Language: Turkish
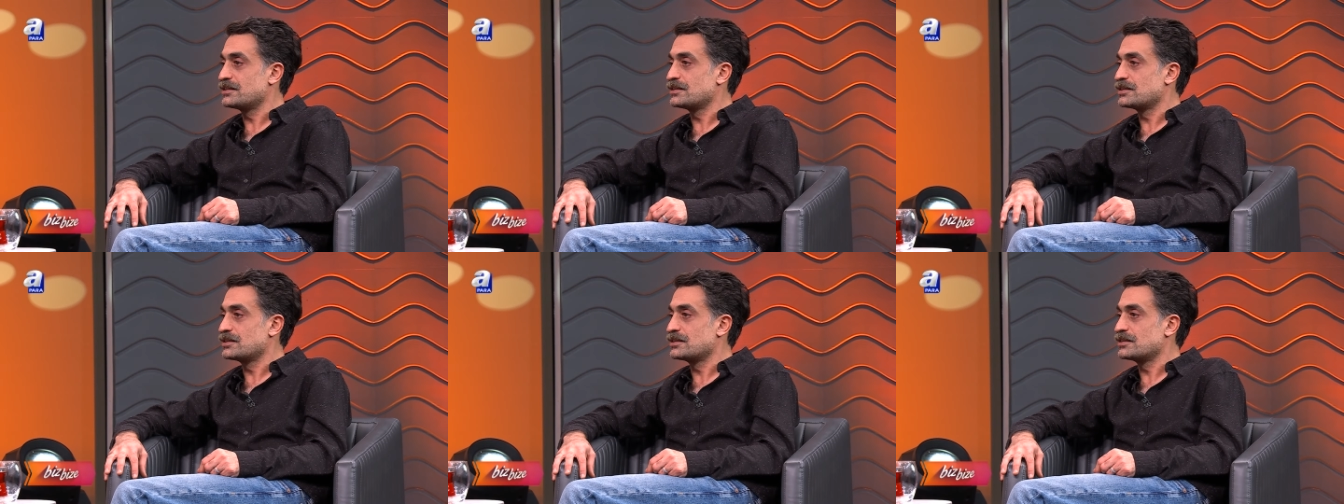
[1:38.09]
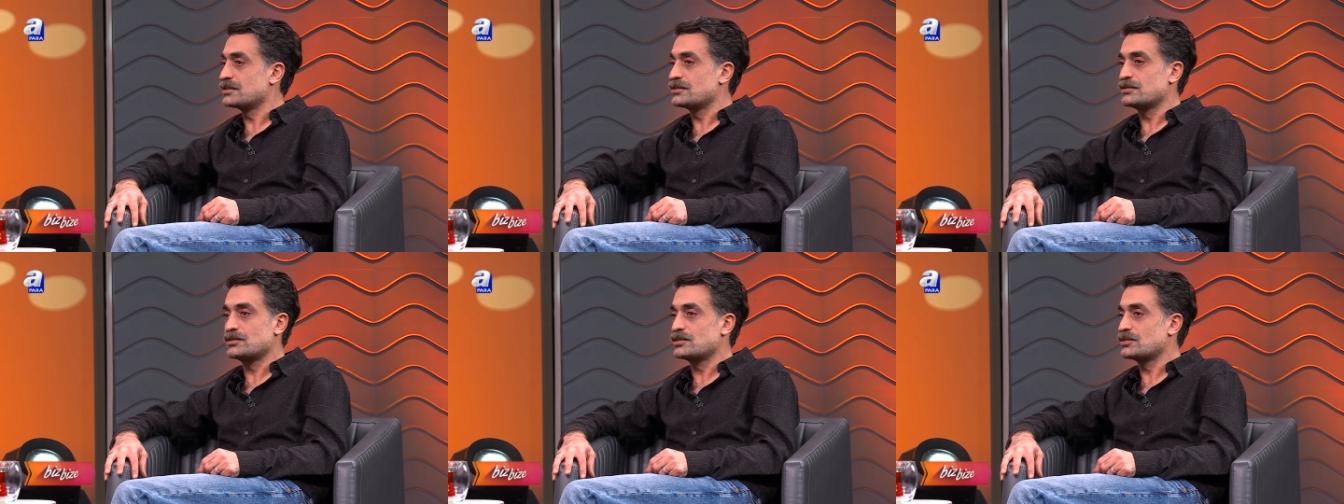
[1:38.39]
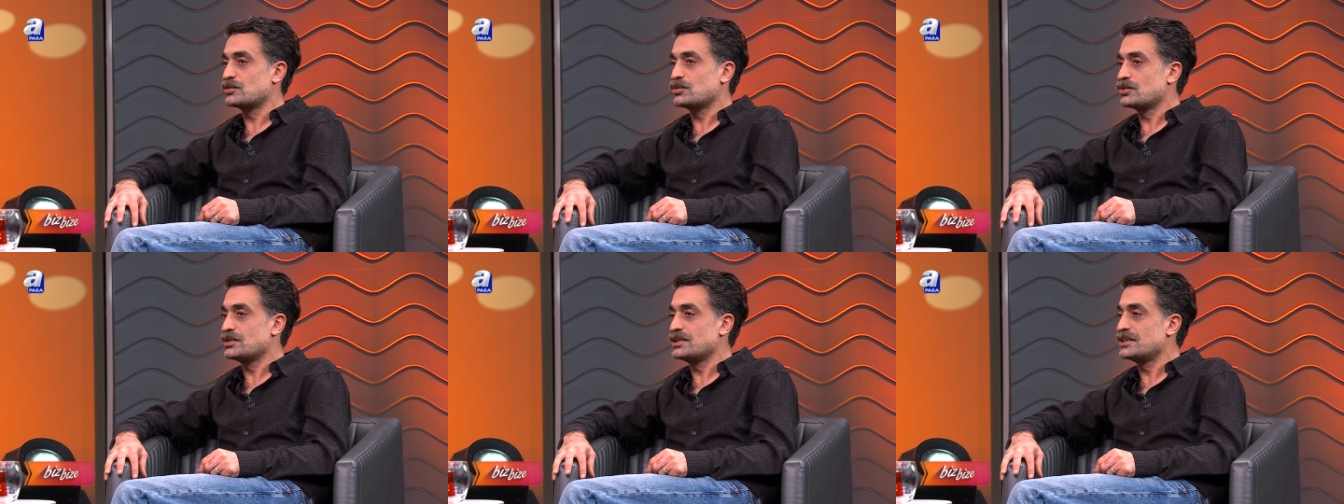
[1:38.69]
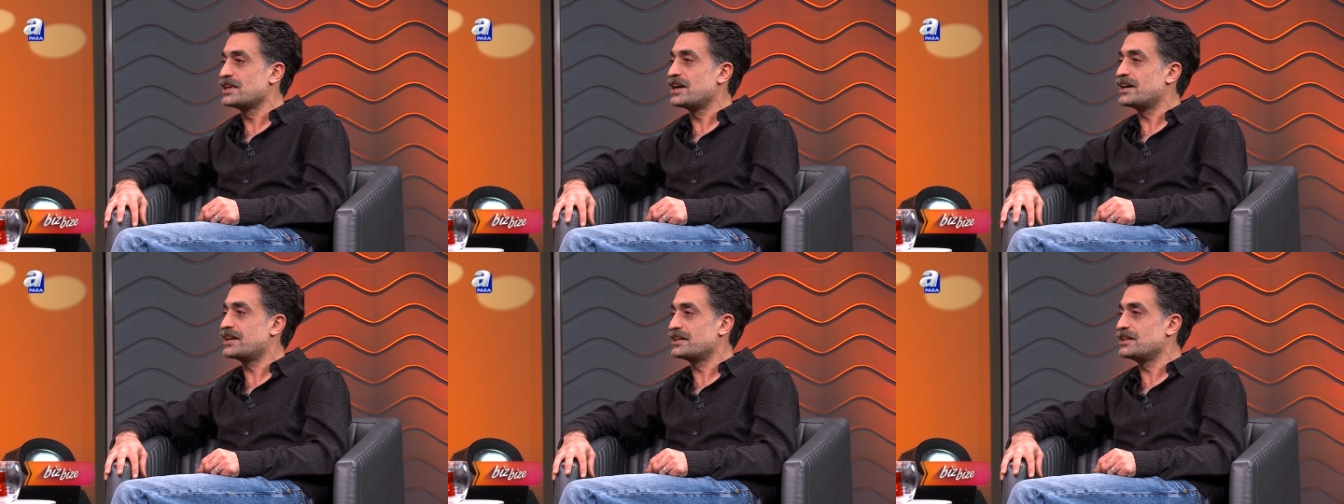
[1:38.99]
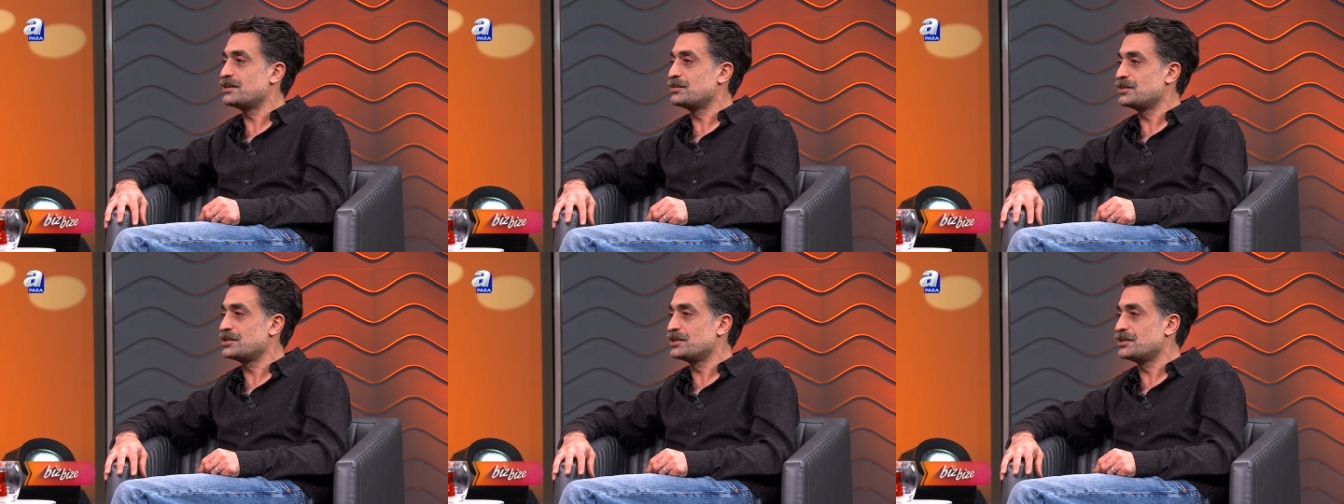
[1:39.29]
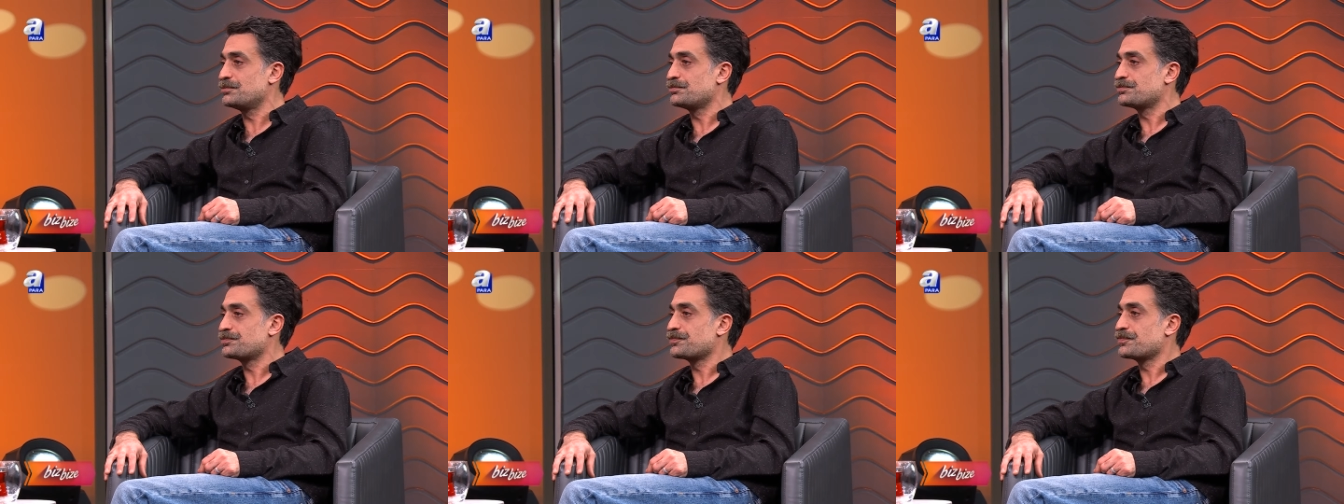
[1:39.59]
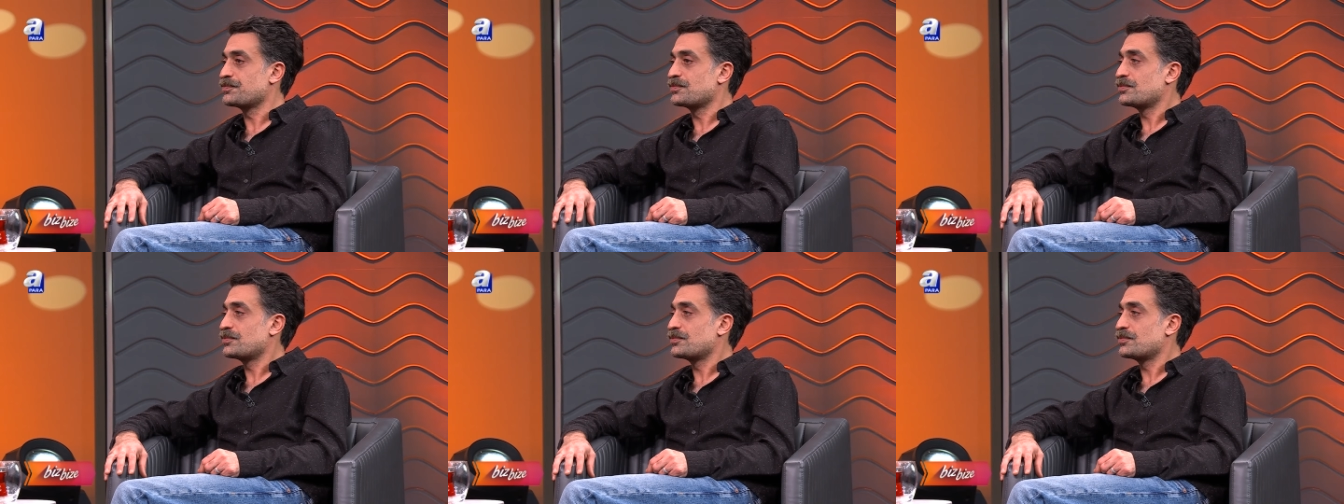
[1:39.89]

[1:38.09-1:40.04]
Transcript: Ee, onu idare edebildim. Orada